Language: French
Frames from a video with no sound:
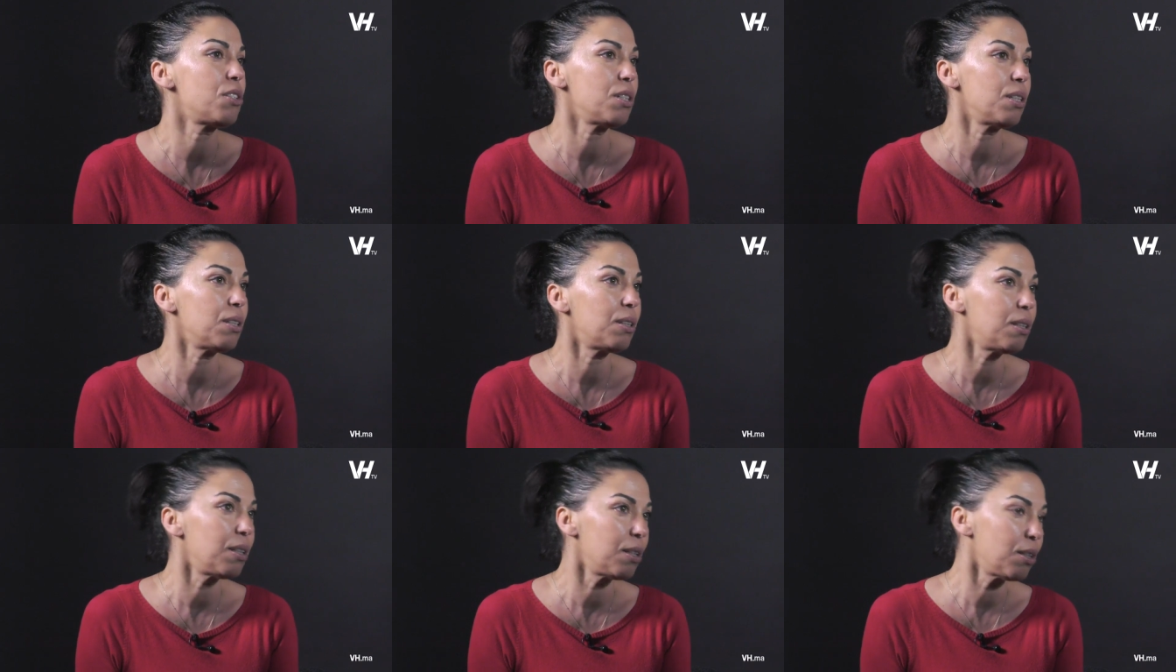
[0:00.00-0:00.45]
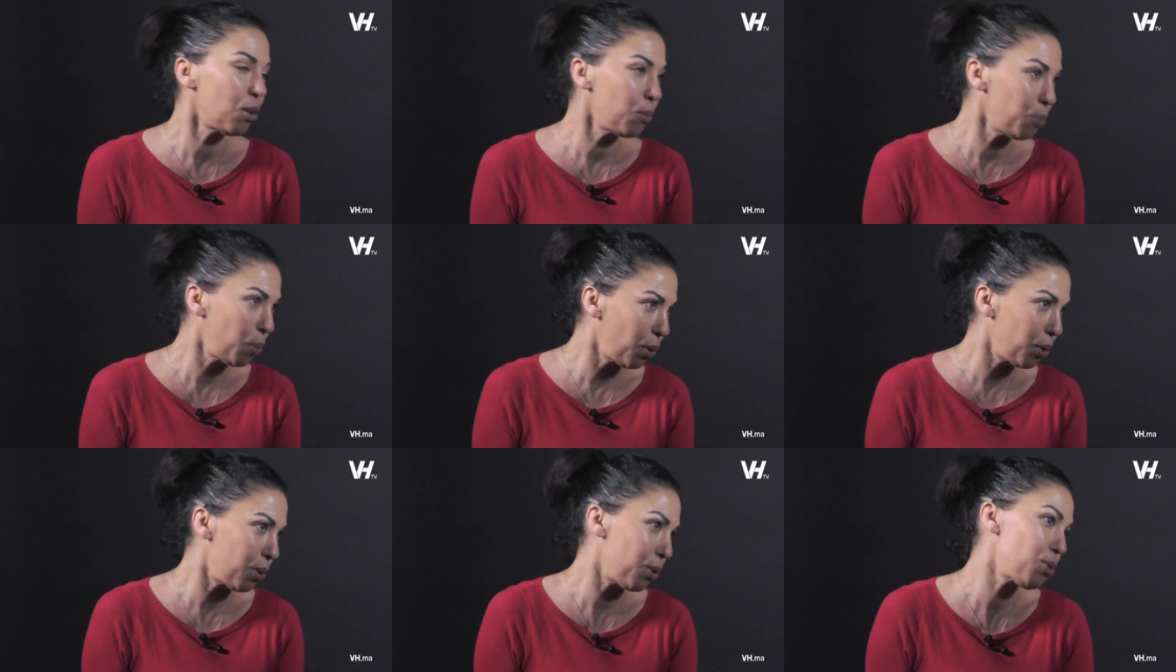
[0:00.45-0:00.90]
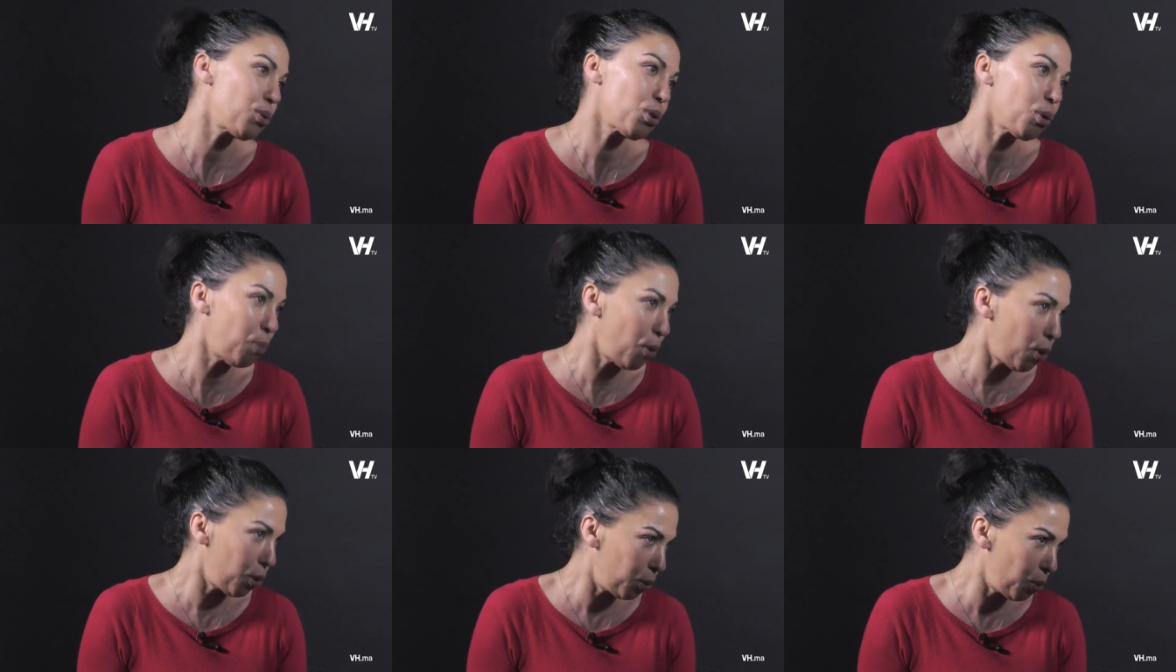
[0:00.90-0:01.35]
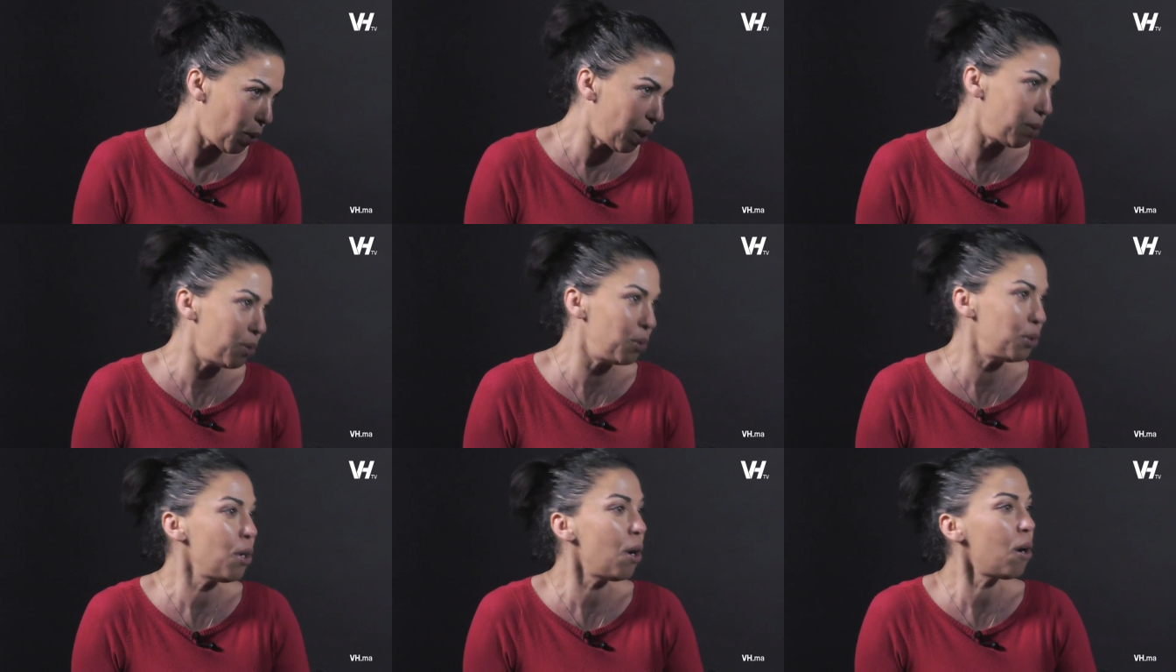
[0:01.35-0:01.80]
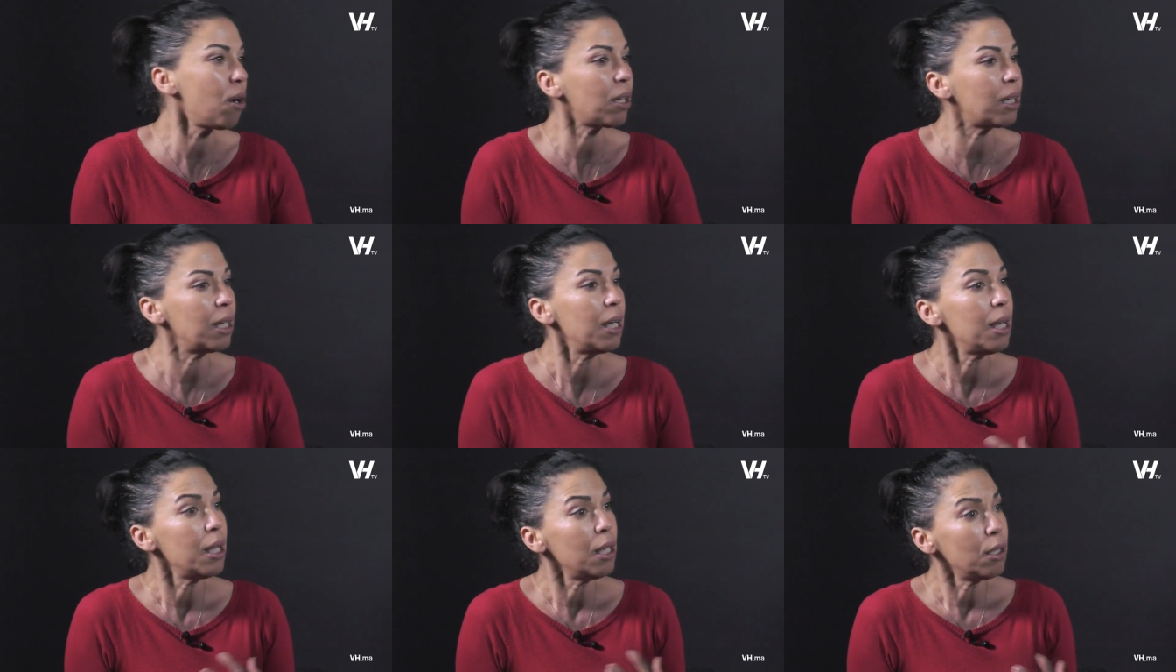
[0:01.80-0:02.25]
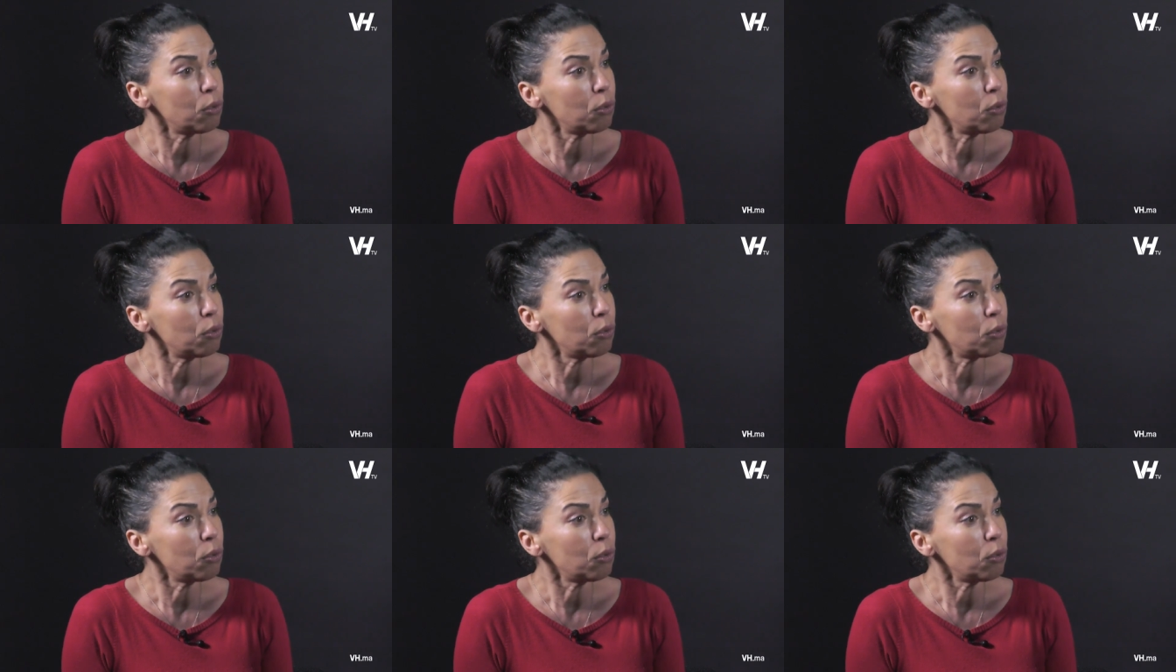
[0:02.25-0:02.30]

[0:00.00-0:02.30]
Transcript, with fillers: j'ai été sur Broadway à New York.